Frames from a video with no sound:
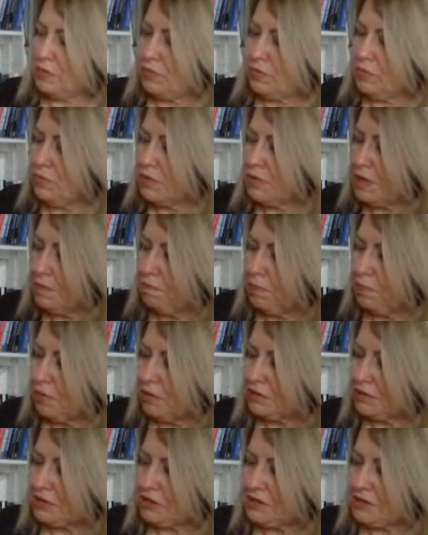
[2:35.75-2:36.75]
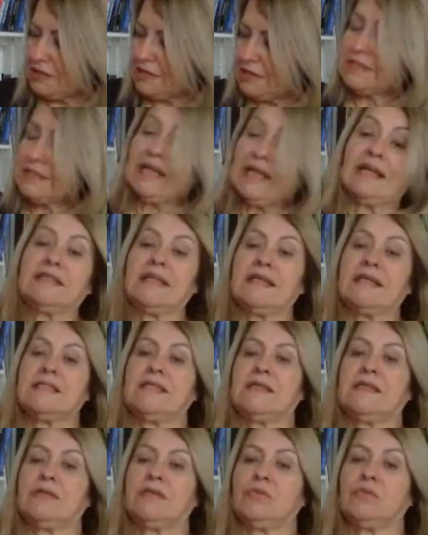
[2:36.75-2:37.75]
o que pode estar
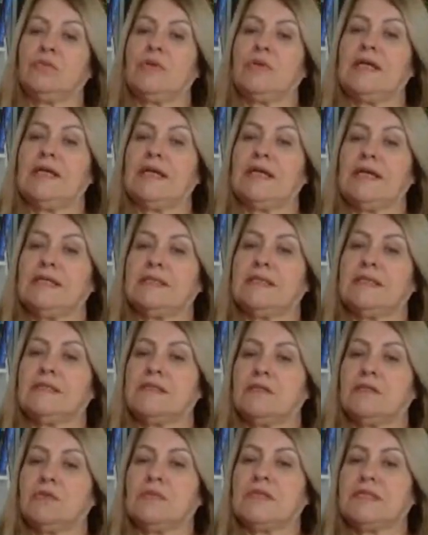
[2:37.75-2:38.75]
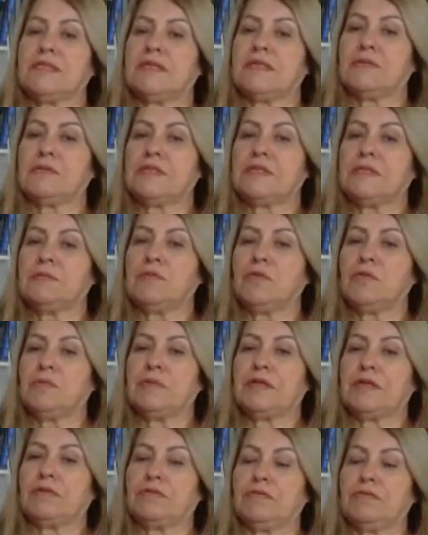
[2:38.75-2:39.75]
trazendo essa situação, esse
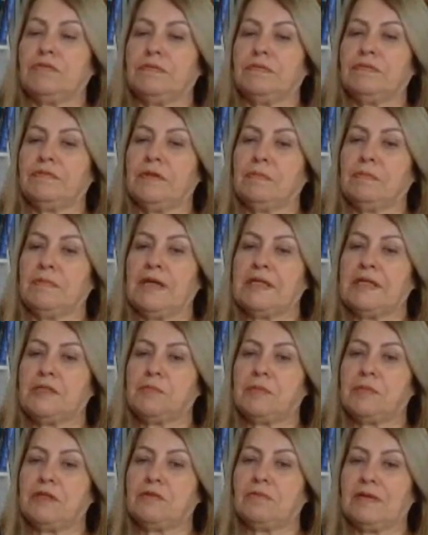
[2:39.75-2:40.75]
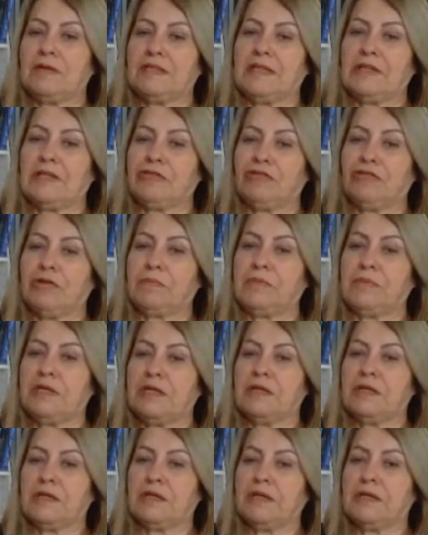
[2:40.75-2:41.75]
momento. Vamos então, lá, espiritualidade
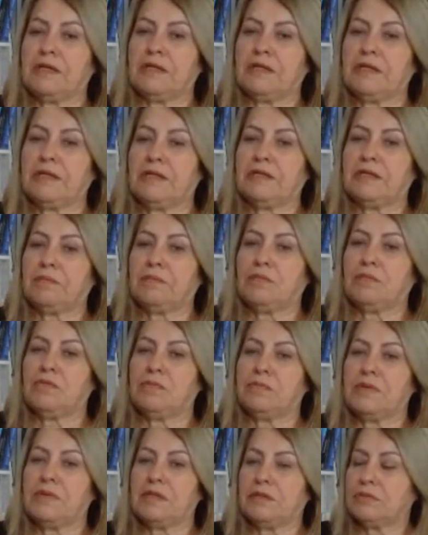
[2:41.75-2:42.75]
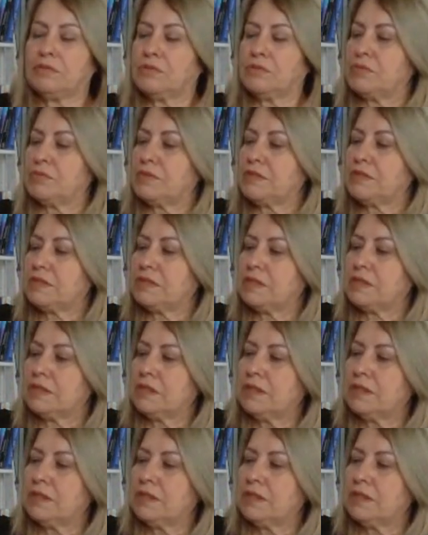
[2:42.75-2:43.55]
amiga, é querida, momentos